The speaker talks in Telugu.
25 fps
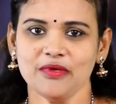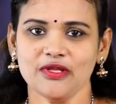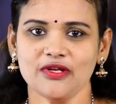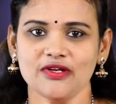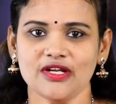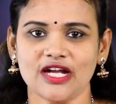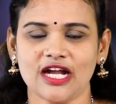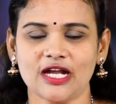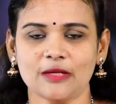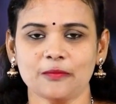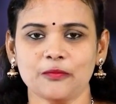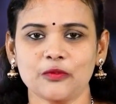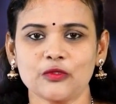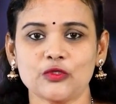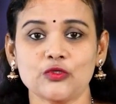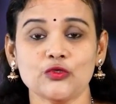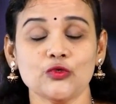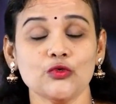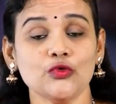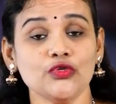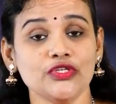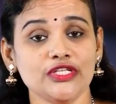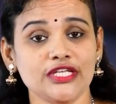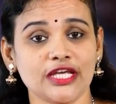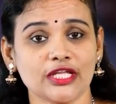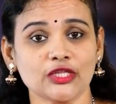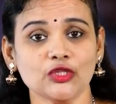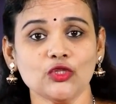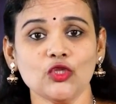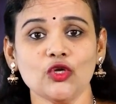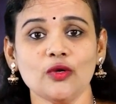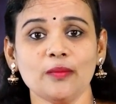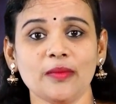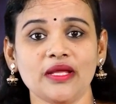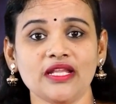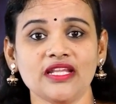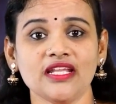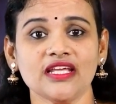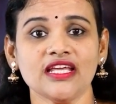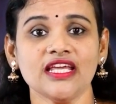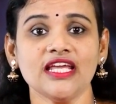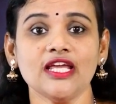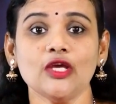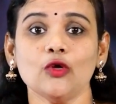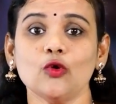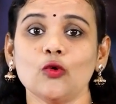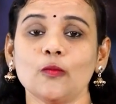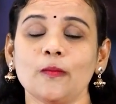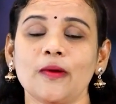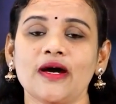మీరు నడపొచ్చు
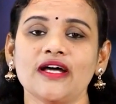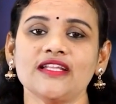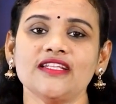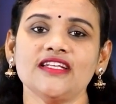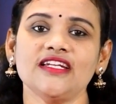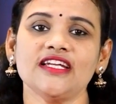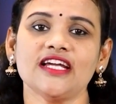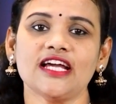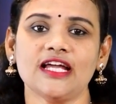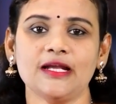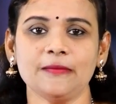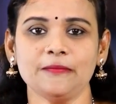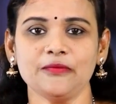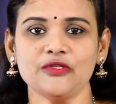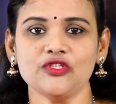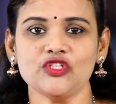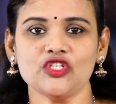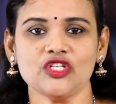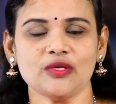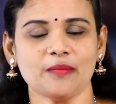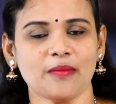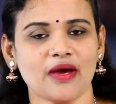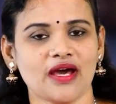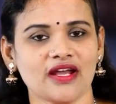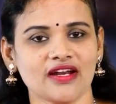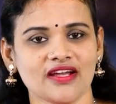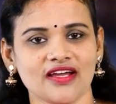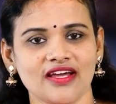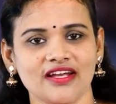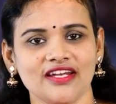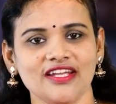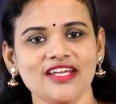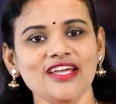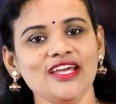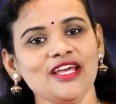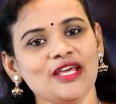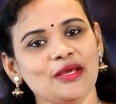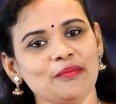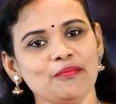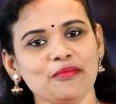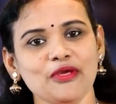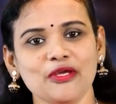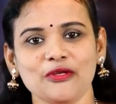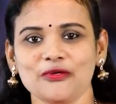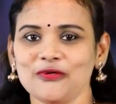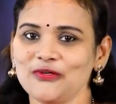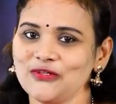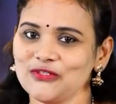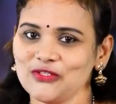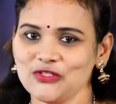ఎంతోమందికి ఉపాధిని కల్పించే మార్గాన్ని
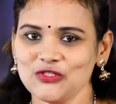మీరు